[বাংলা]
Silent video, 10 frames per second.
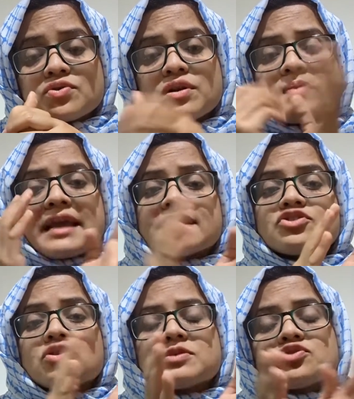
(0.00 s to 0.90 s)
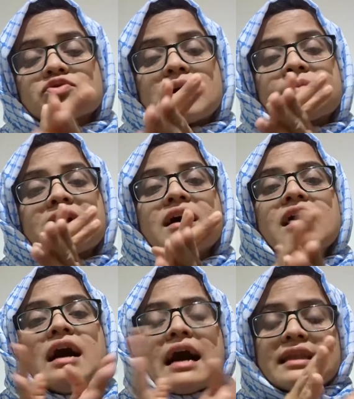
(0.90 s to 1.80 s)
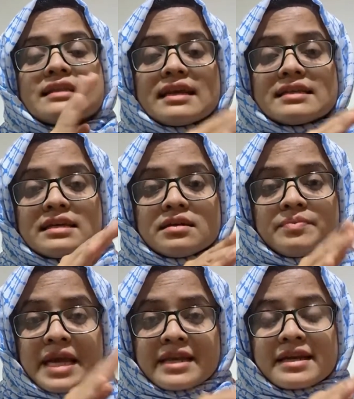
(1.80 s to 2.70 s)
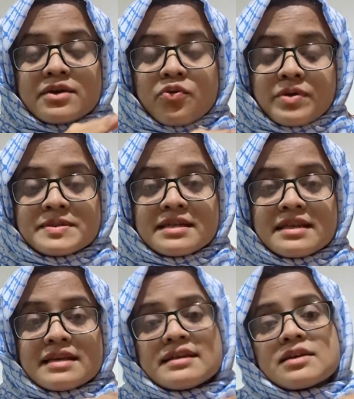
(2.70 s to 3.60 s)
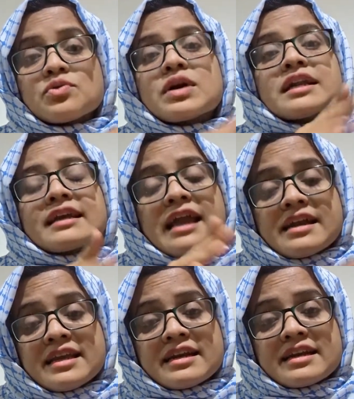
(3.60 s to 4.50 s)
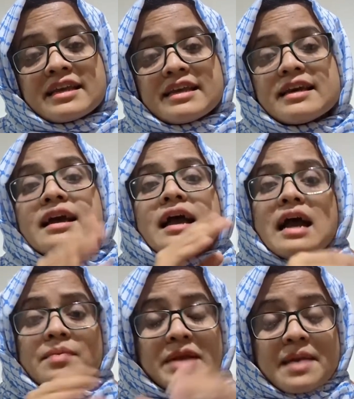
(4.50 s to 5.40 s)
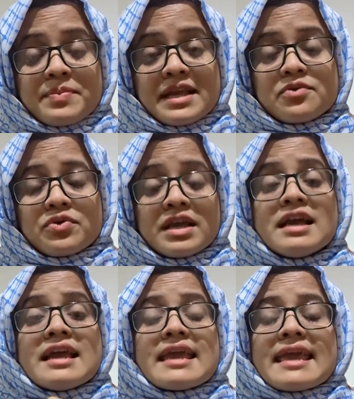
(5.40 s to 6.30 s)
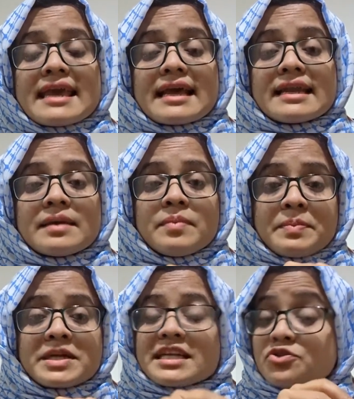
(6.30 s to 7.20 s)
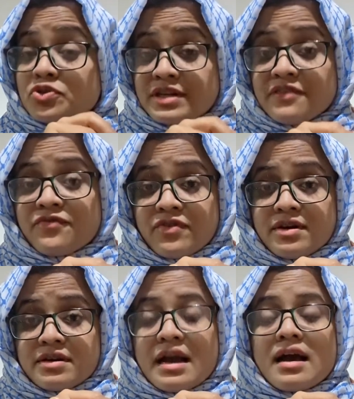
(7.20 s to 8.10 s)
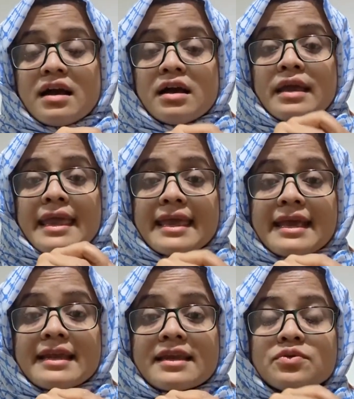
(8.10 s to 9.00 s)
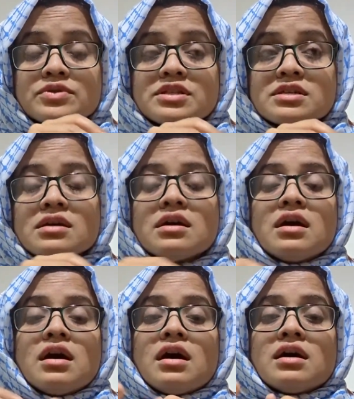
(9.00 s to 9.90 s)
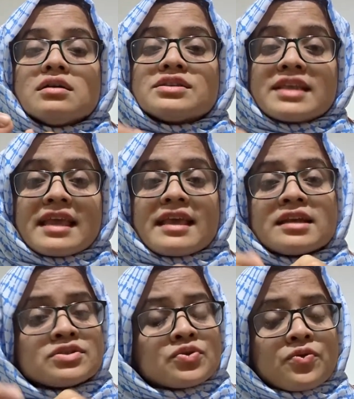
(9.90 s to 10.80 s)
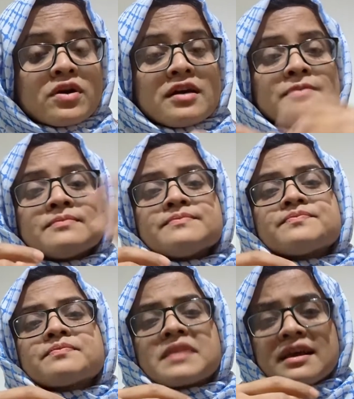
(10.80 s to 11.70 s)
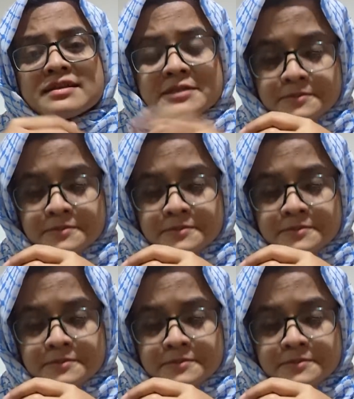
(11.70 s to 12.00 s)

করি ব্যাংকে জবের জন্য আমরা আলাদা আলাদা ব্যাংকের ওয়েবসাইট দেওয়া থাকে ওখানে ক্যারিয়ারে গিয়ে আমরা অ্যাপ্লাই করি এখানে ব্যাপারটা একটু ডিফারেন্ট এখানে হচ্ছে সিক জোরা প্লাস